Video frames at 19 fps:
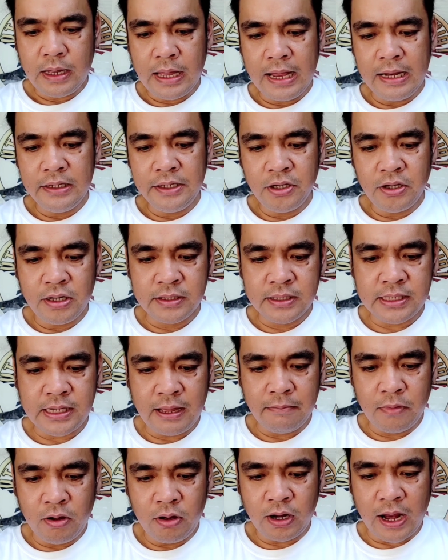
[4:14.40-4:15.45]
Aljon
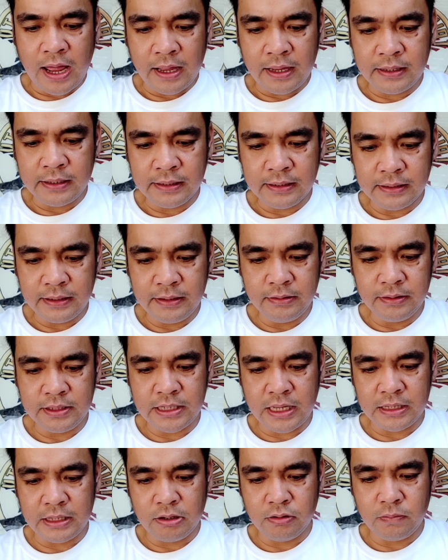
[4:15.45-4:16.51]
Zamora. Yun,
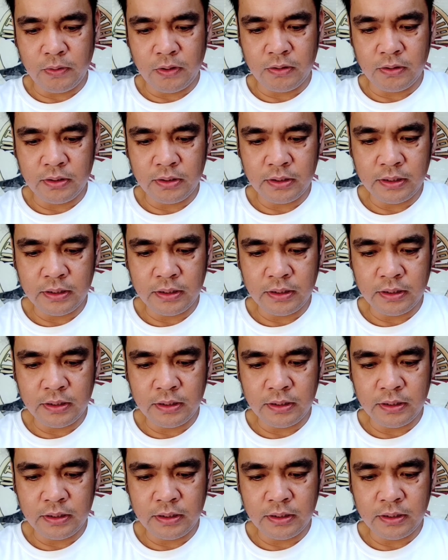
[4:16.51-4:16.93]
shout out po.